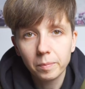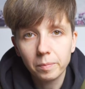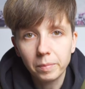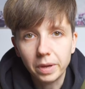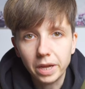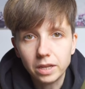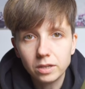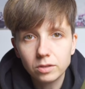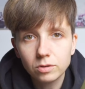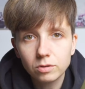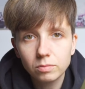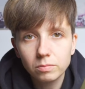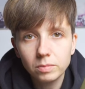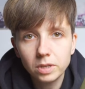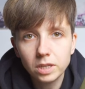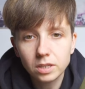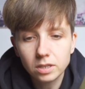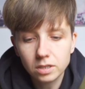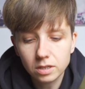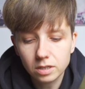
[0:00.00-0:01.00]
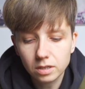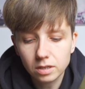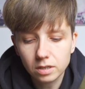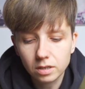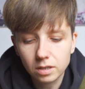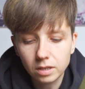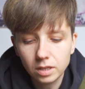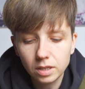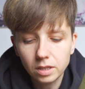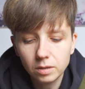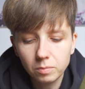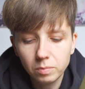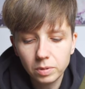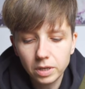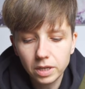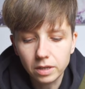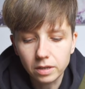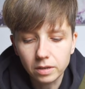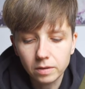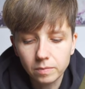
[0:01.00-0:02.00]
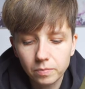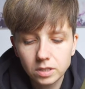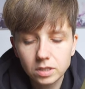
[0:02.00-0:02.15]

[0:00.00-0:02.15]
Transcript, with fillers: 每种面值的硬币